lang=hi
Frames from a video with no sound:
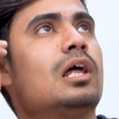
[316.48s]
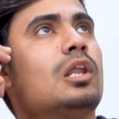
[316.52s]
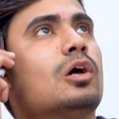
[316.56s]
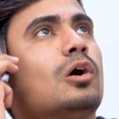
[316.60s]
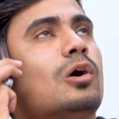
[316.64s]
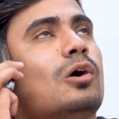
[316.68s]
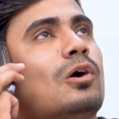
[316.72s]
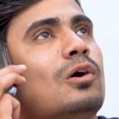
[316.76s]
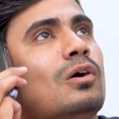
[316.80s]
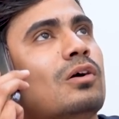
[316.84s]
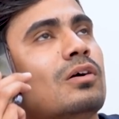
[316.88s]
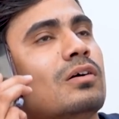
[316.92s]

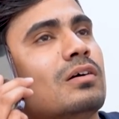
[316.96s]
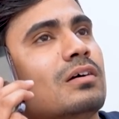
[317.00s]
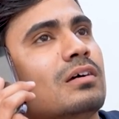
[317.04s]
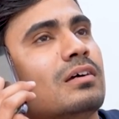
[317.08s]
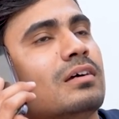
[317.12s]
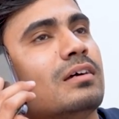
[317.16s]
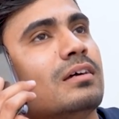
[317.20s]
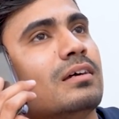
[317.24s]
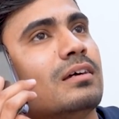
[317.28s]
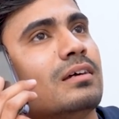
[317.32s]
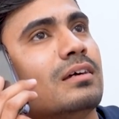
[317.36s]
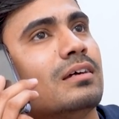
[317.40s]
हेलो
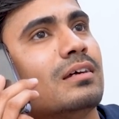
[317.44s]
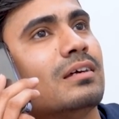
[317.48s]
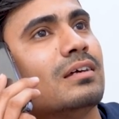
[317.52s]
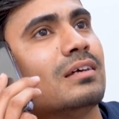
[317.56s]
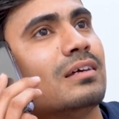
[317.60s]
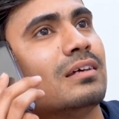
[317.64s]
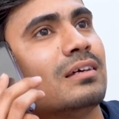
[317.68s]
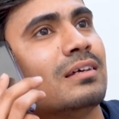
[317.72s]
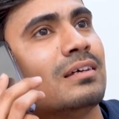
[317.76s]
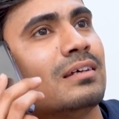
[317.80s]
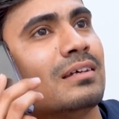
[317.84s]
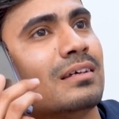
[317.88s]
भाइयों
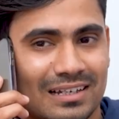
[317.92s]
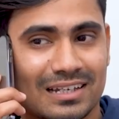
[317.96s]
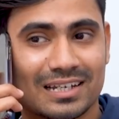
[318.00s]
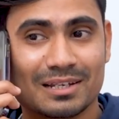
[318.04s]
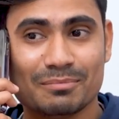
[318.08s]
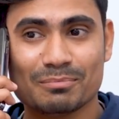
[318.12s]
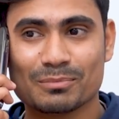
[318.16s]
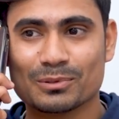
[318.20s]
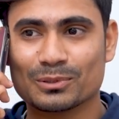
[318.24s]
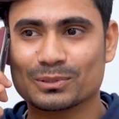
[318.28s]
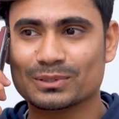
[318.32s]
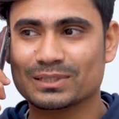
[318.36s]
बहनों
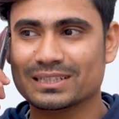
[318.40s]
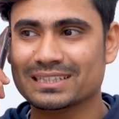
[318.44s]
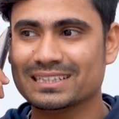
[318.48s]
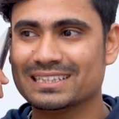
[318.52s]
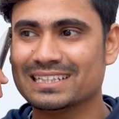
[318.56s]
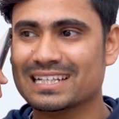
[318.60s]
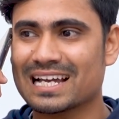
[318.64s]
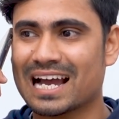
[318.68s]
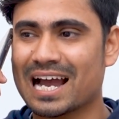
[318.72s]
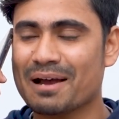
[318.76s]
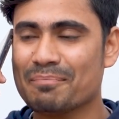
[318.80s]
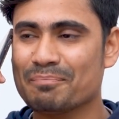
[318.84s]
अरे मोदी
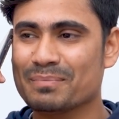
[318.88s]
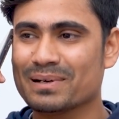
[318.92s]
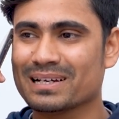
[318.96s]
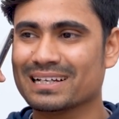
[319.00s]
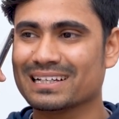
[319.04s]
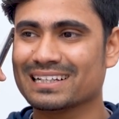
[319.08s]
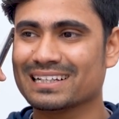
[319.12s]
जी आप